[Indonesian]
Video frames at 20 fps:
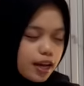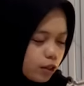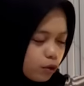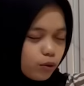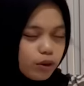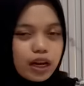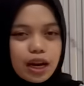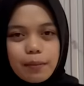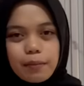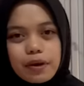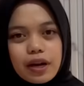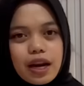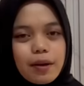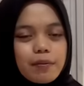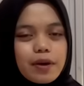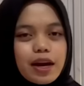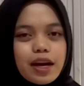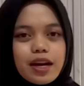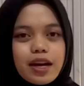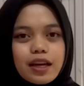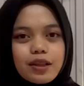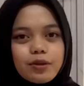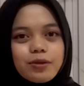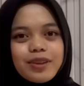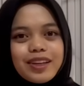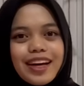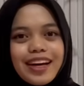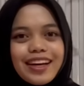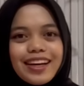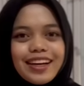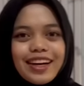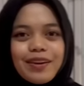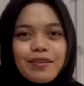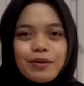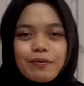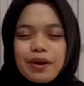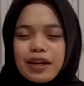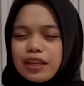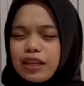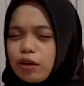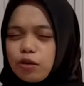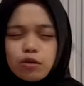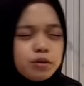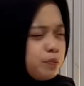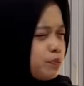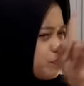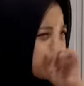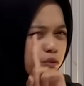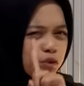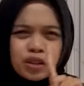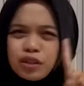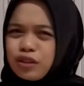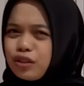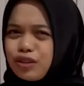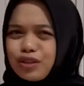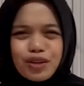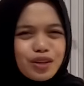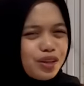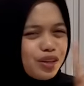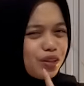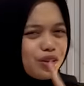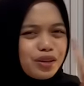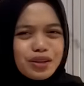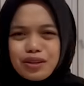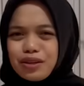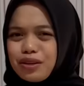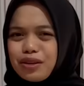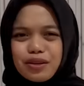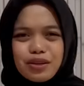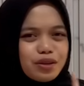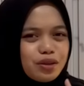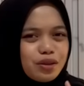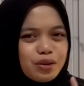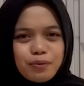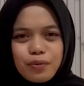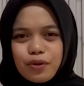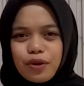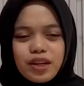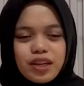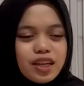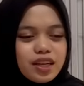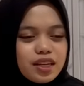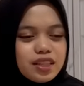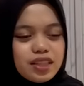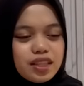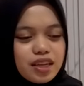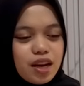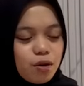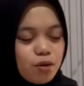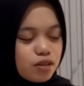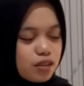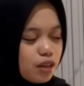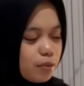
ada itu gelap gelap nggak ada tuh kayak di kamar bang Darung no no no no pokoknya di sini harus